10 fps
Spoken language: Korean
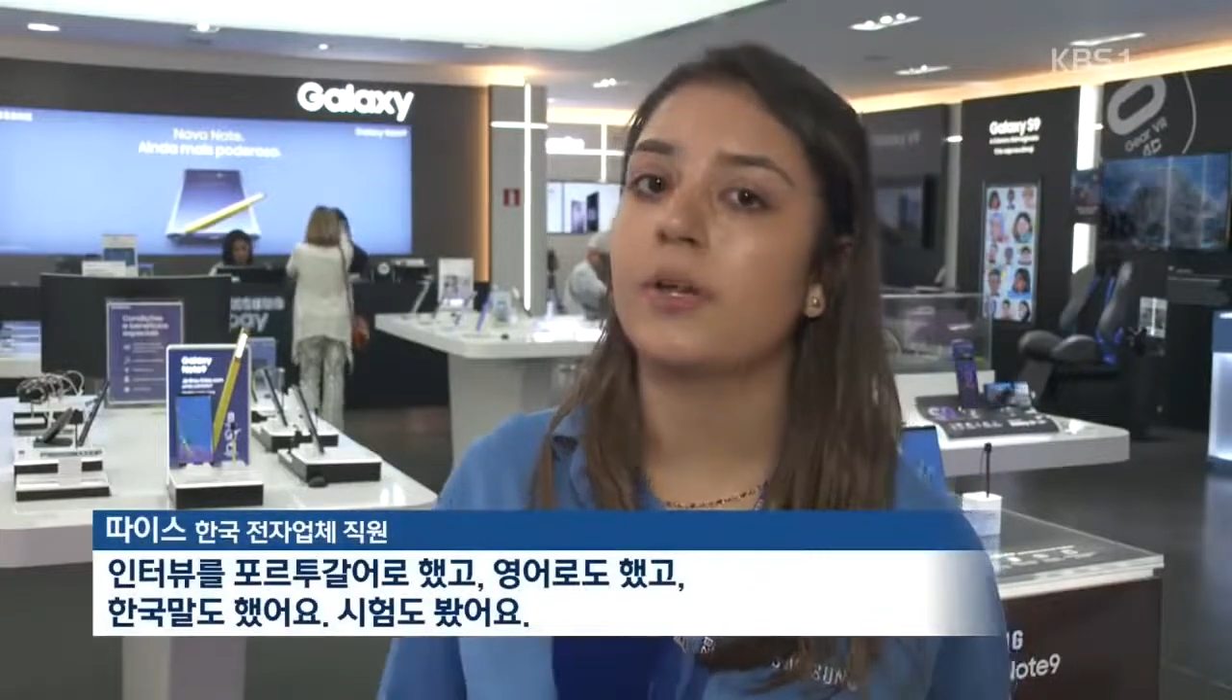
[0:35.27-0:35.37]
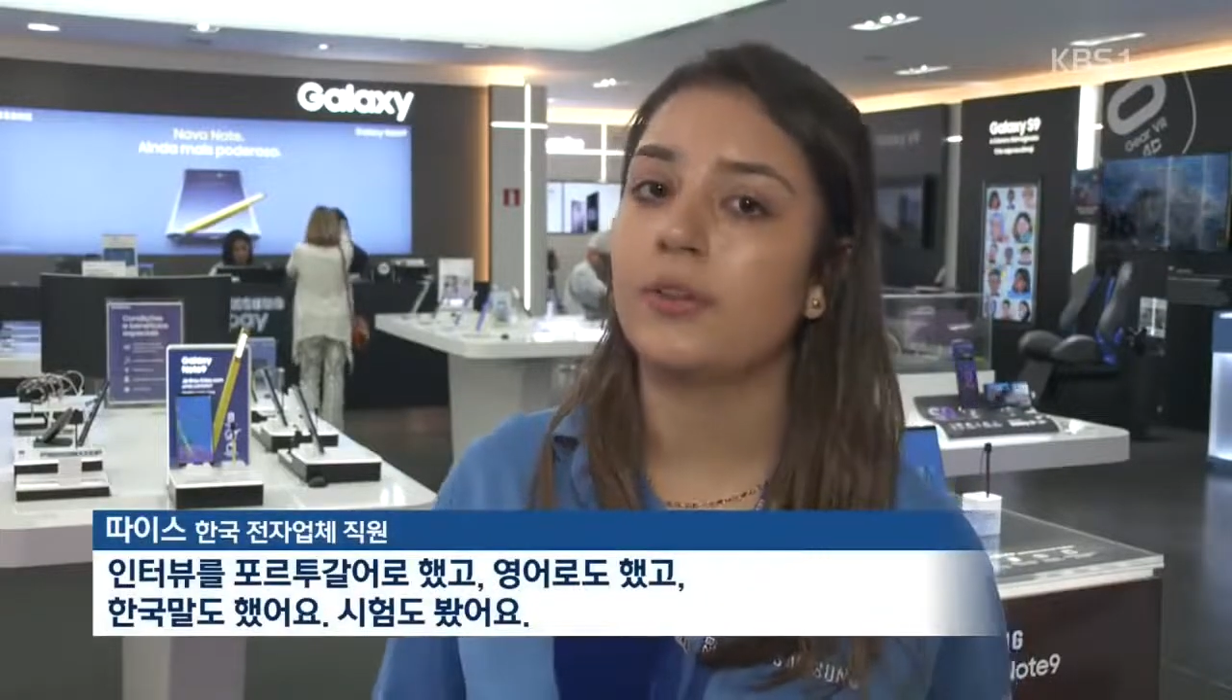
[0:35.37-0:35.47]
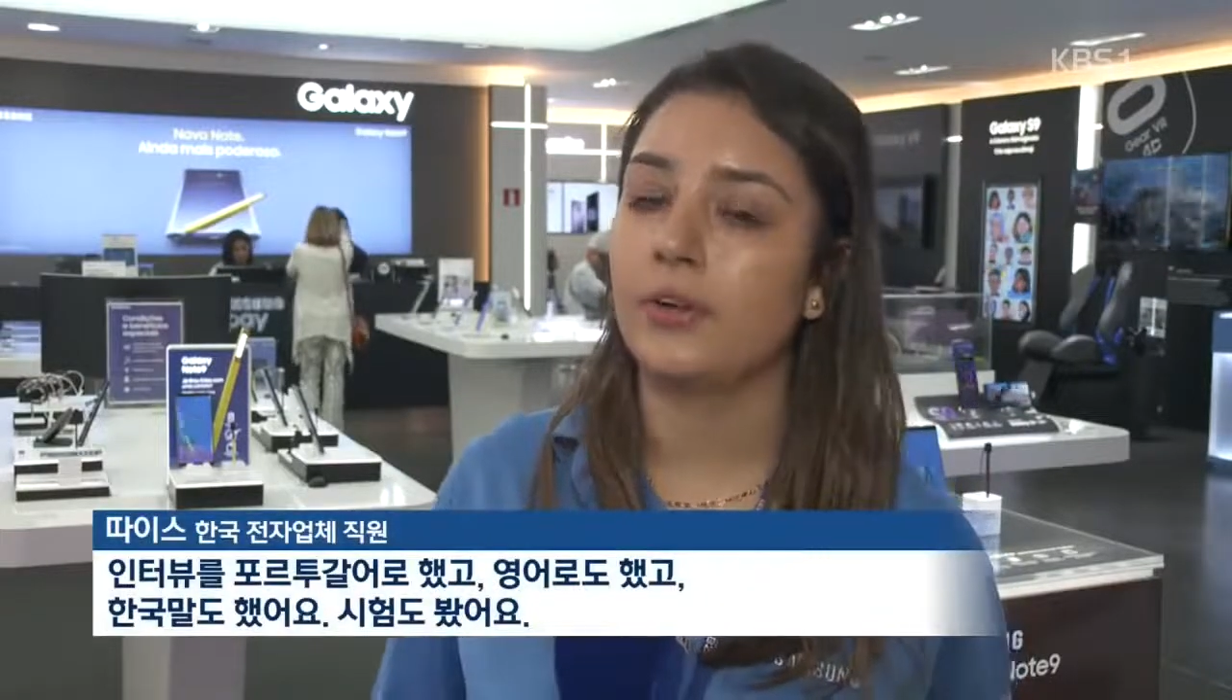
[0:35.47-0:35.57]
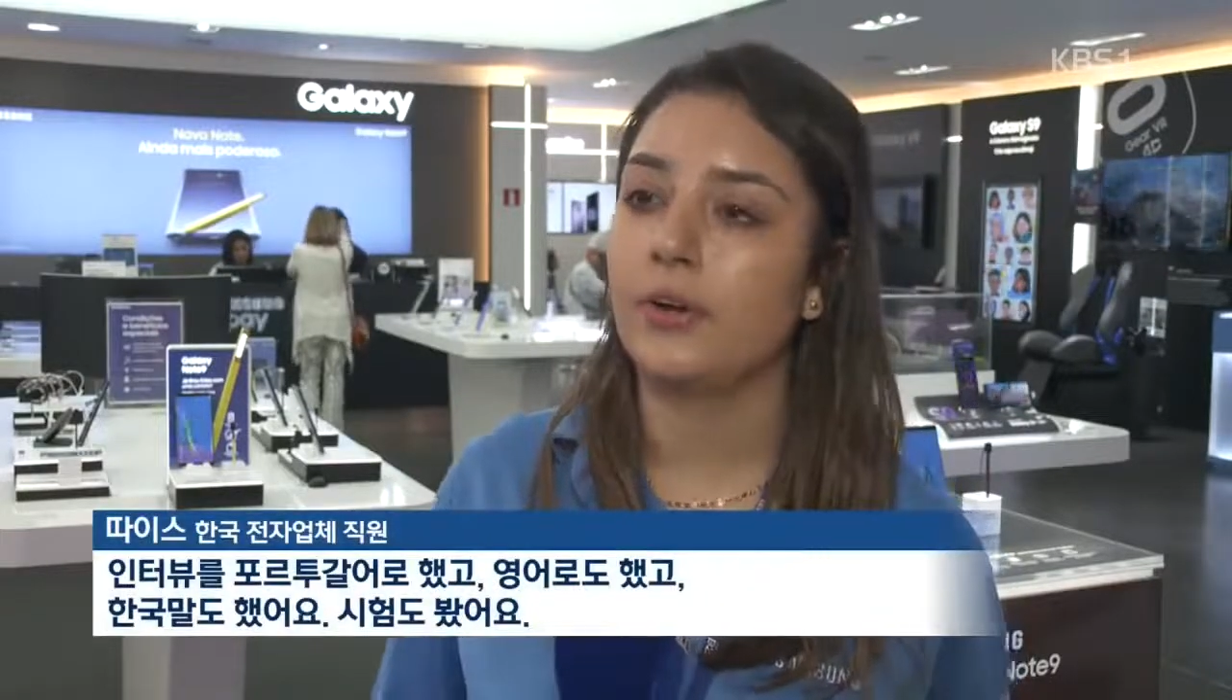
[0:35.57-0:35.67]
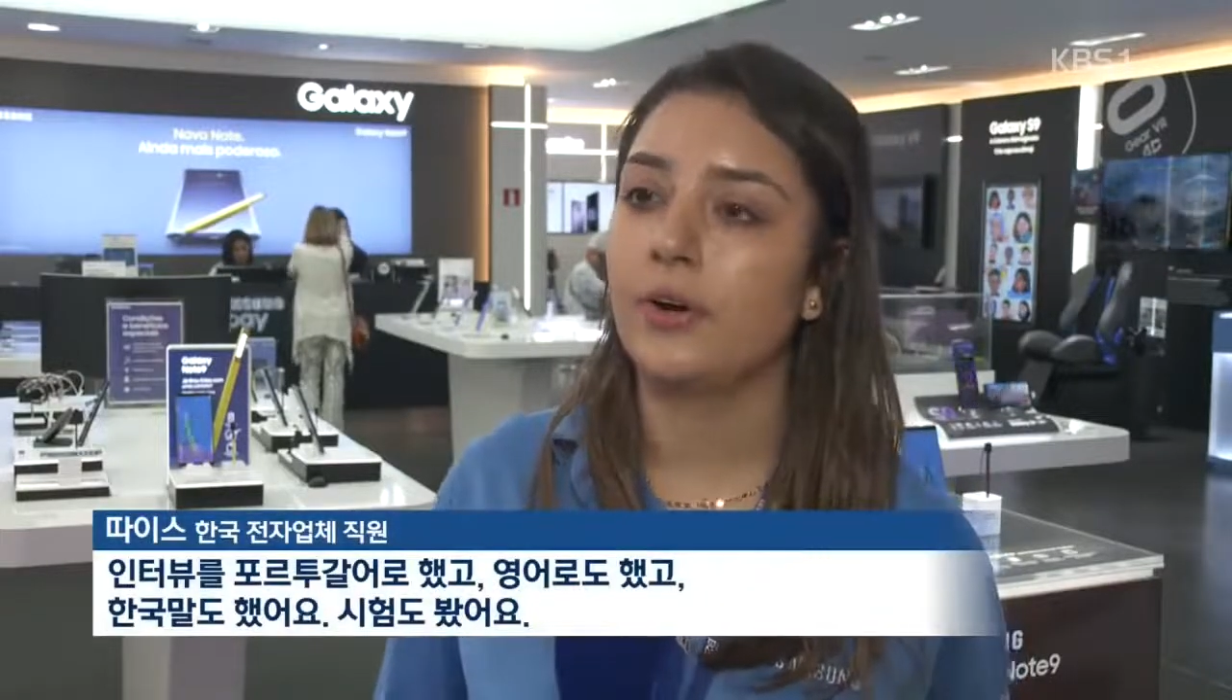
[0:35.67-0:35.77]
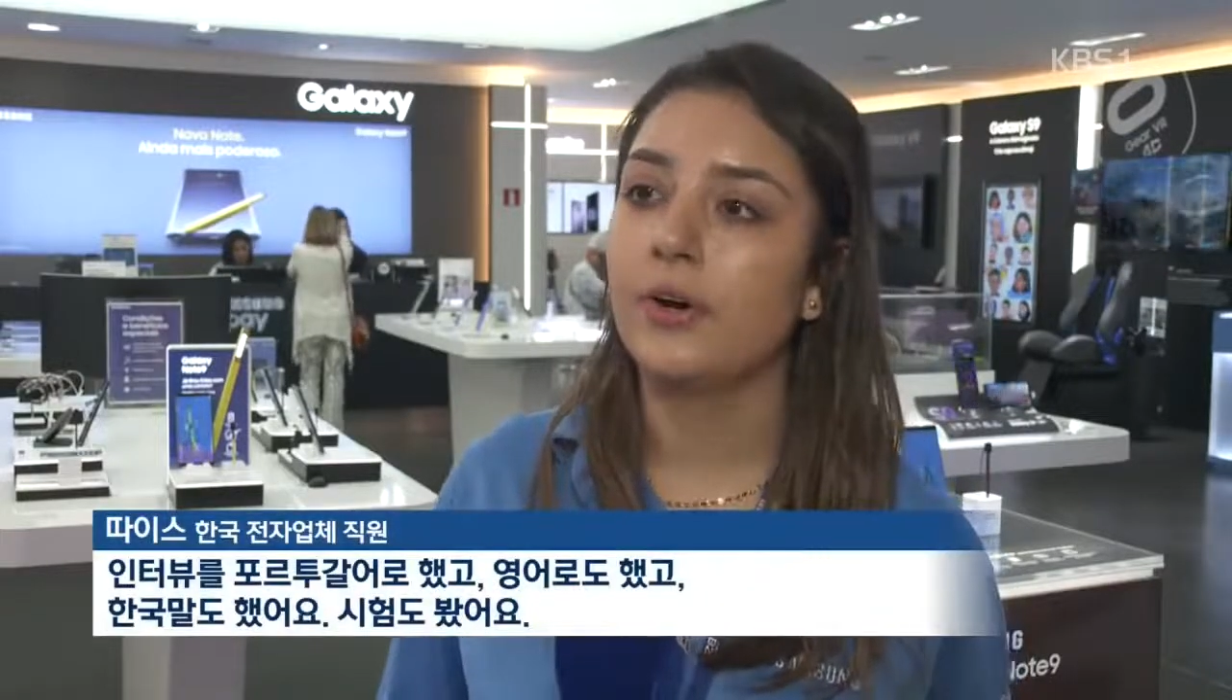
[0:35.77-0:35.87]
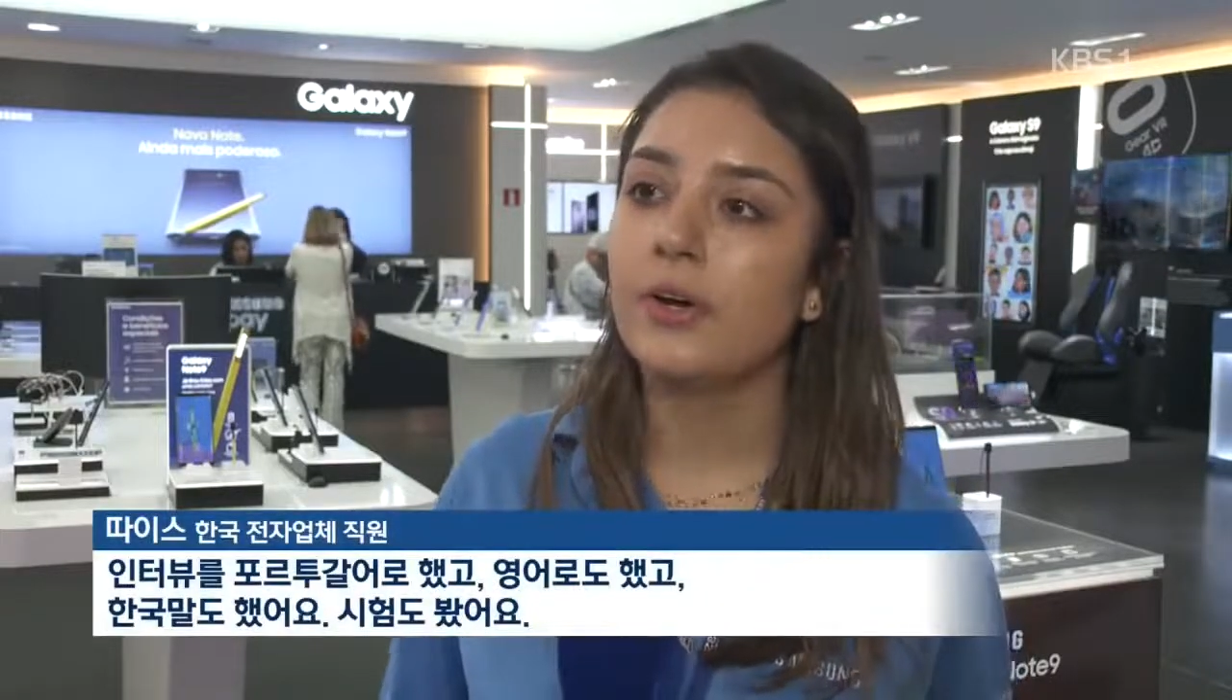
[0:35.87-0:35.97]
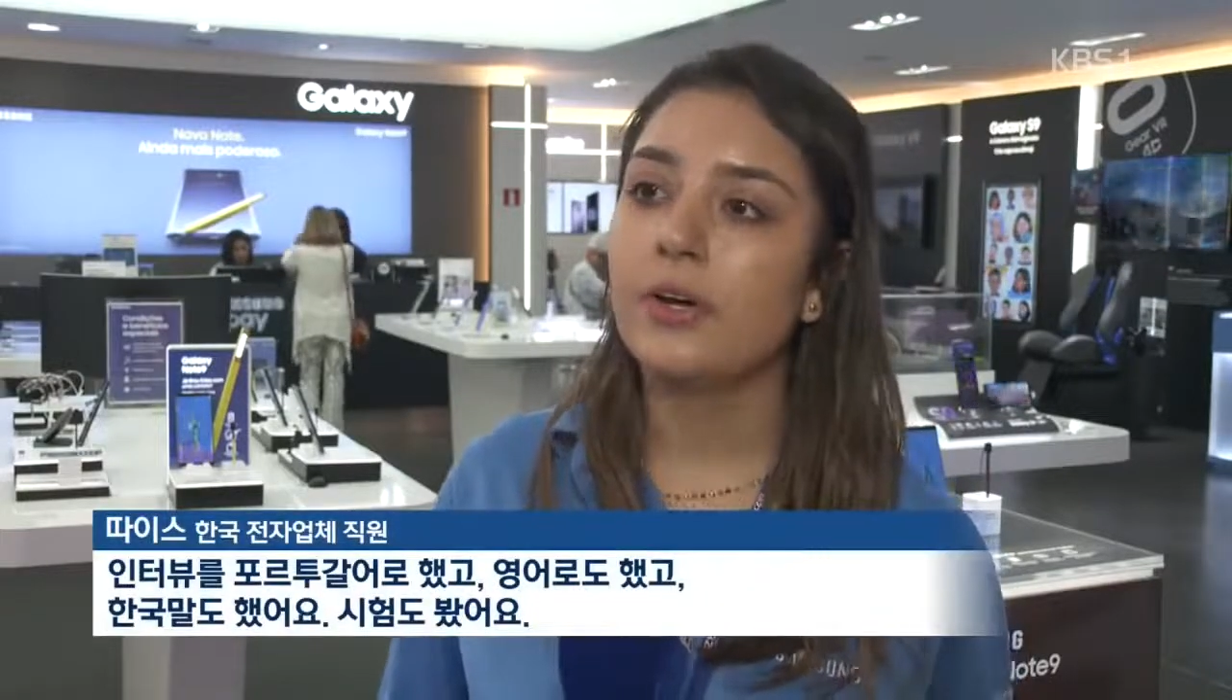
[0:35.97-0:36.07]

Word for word: 했어요.